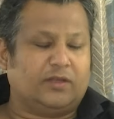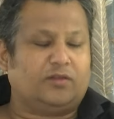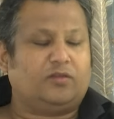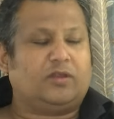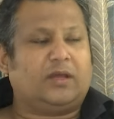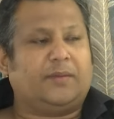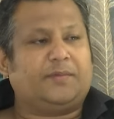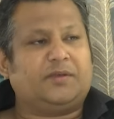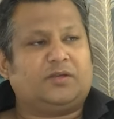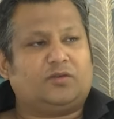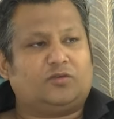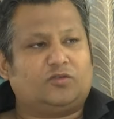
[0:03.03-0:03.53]

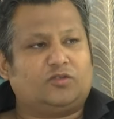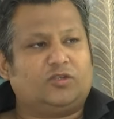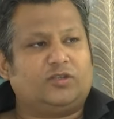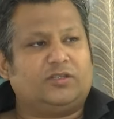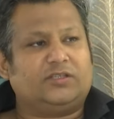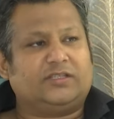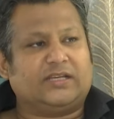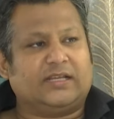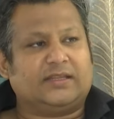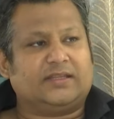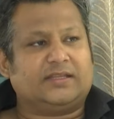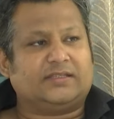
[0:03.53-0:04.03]
কিন্তু আমি একটু
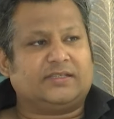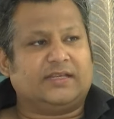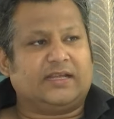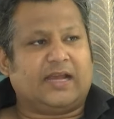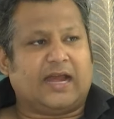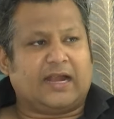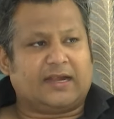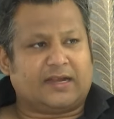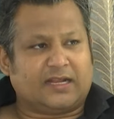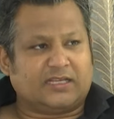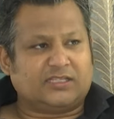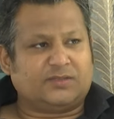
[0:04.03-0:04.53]
যদি জানতে চাই
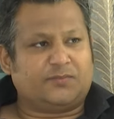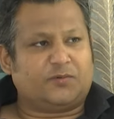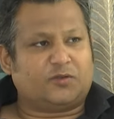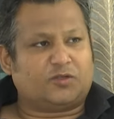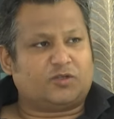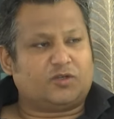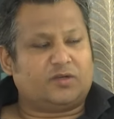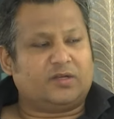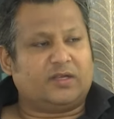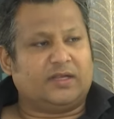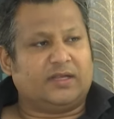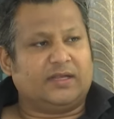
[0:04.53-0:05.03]
আঠাইশ
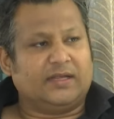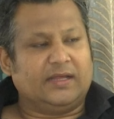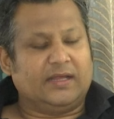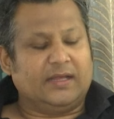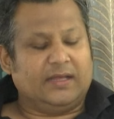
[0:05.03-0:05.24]
বছরে